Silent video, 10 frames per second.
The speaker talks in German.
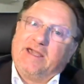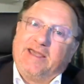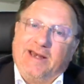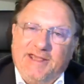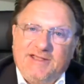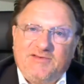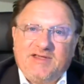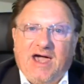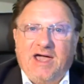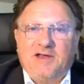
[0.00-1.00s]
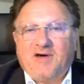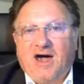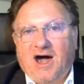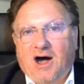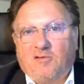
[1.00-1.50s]
Klicken Sie
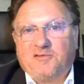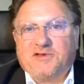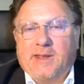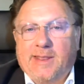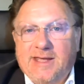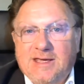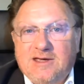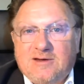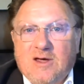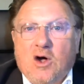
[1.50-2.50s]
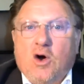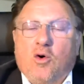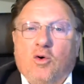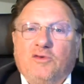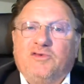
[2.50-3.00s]
einfach auf den Link
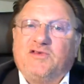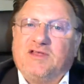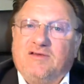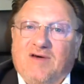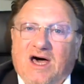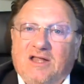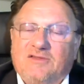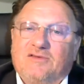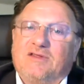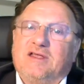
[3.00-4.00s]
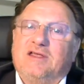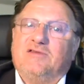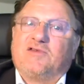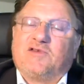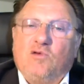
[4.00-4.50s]
und Sie werden
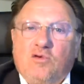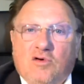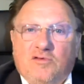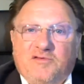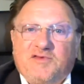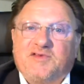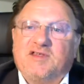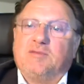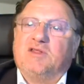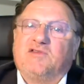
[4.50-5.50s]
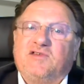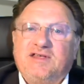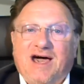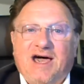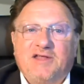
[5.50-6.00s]
in Zukunft sich mit
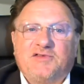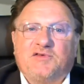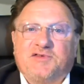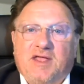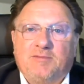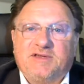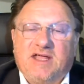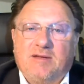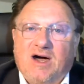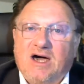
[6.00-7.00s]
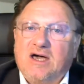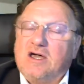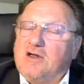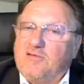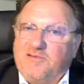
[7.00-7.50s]
Sicherheit zu dem Thema
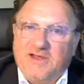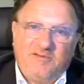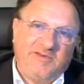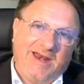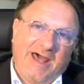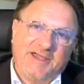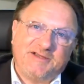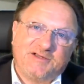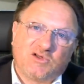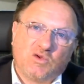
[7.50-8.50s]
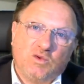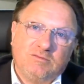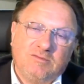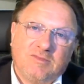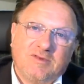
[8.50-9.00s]
viel, viel leichter
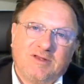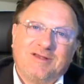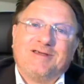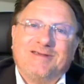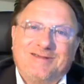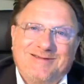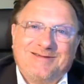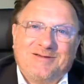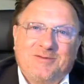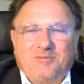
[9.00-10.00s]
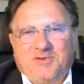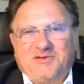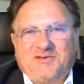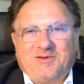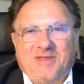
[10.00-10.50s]
tun.
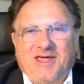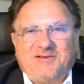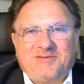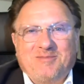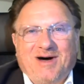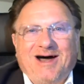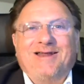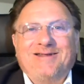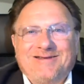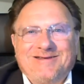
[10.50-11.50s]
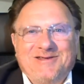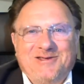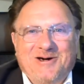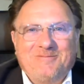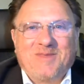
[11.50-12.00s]
Bis zum nächsten Mal,
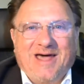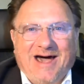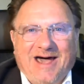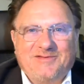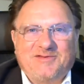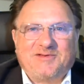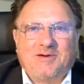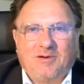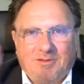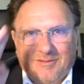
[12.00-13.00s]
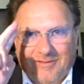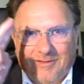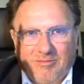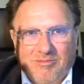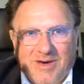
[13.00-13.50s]
Ihr Heinz
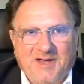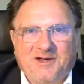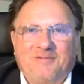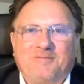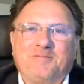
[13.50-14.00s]
Pater.